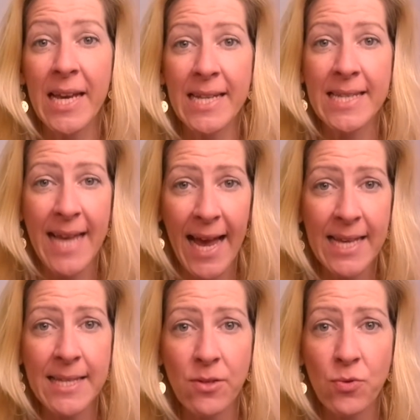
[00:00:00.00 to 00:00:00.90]
Das
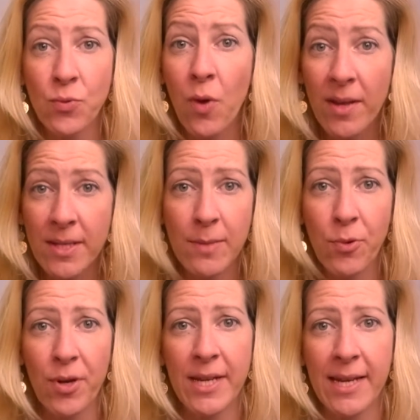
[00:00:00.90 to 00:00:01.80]
heißt, du hast die
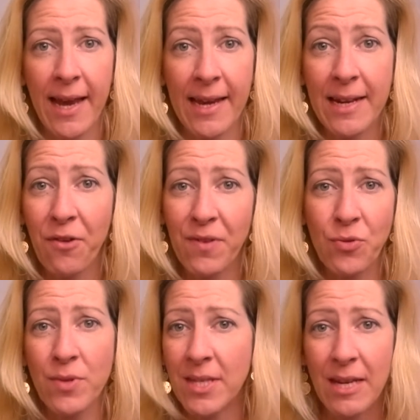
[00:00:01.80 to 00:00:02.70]
Möglichkeit, auch
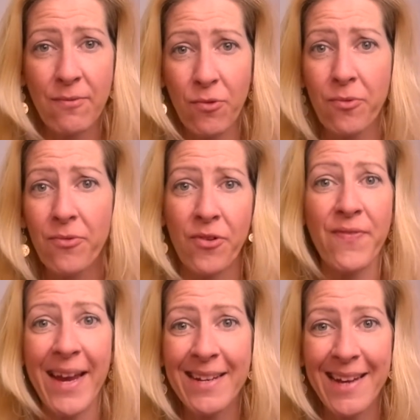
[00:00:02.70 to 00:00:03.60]
wenn du jetzt irgendwo
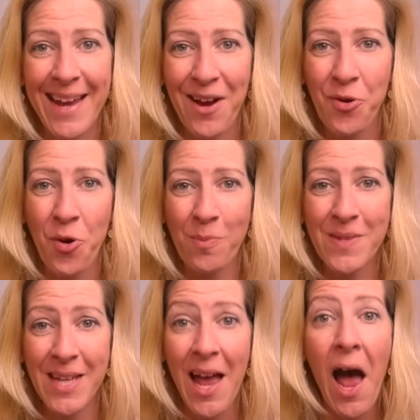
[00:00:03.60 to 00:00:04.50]
von weiter her
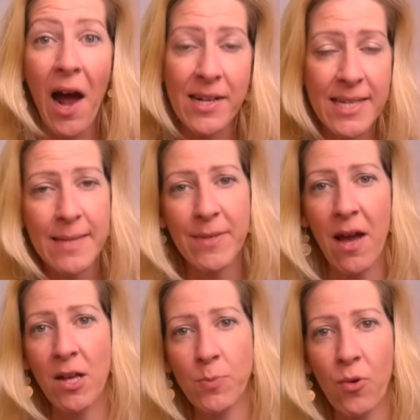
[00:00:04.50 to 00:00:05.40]
kommst, an diesem
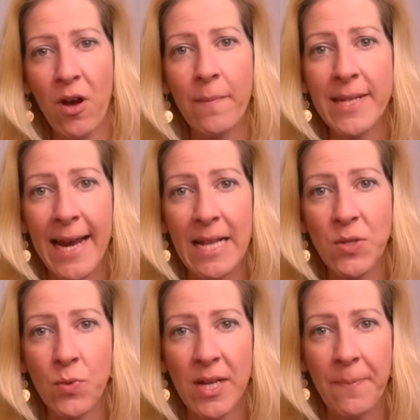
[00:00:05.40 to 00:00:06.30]
Jahresprogramm
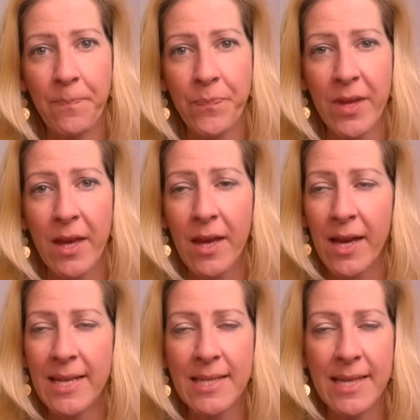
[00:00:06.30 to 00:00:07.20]
teilzunehmen.
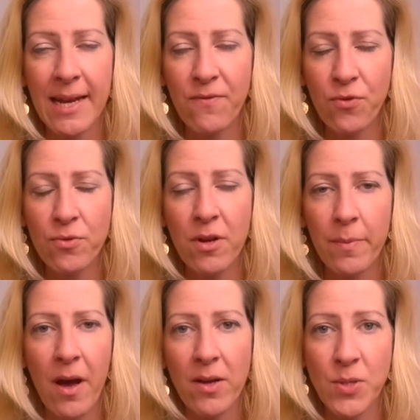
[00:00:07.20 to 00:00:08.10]
Es ist ein
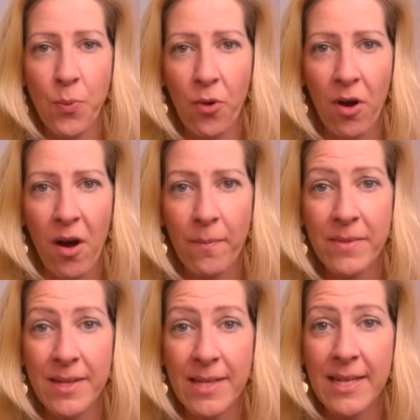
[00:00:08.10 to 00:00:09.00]
wunderbares
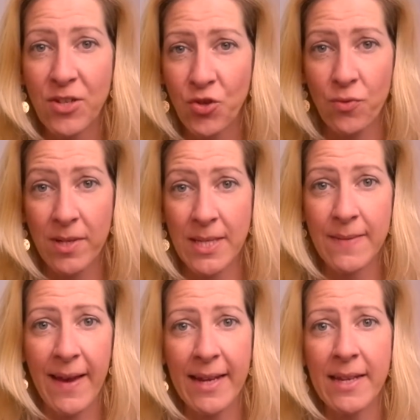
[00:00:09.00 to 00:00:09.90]
Programm, das ich jetzt schon das
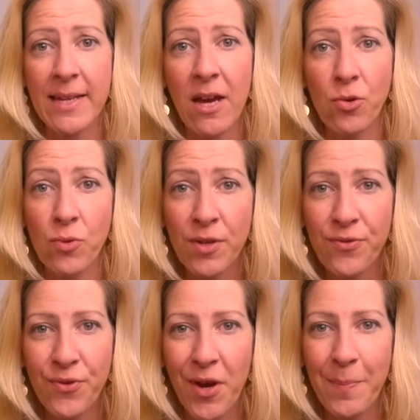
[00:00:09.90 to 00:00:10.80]
zweite Jahr
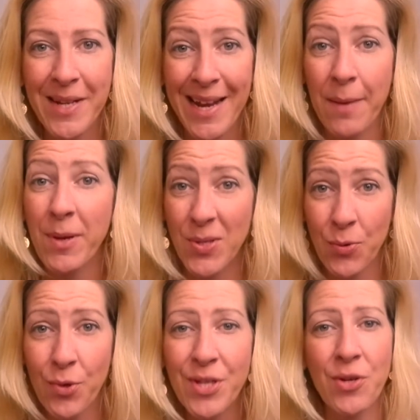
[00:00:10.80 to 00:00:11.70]
durchführe mit einer
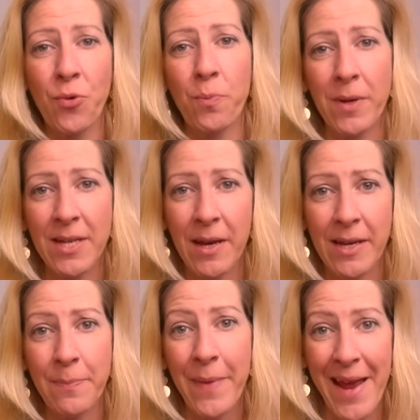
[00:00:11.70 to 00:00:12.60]
persönlichen Gruppe hier
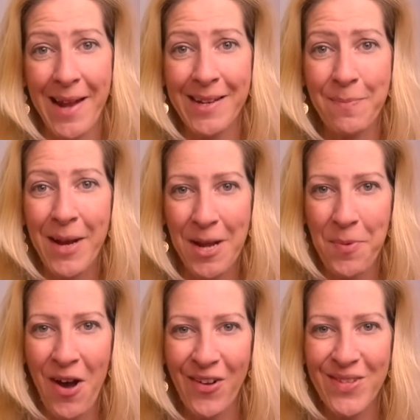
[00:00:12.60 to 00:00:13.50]
in Bern in meiner
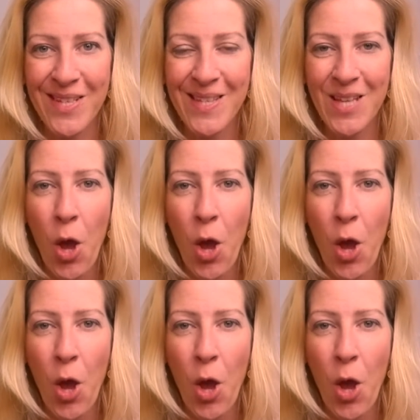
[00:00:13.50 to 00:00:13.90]
Praxis.